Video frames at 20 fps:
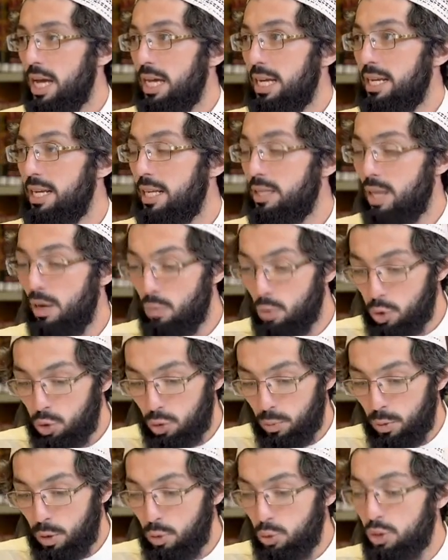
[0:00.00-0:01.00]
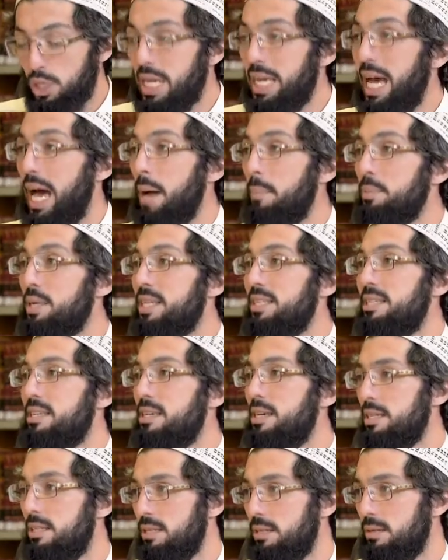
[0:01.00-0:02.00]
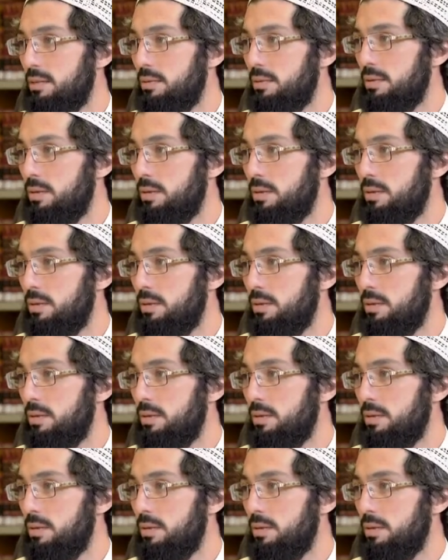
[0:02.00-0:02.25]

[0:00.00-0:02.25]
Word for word: для того, чтобы людей объединить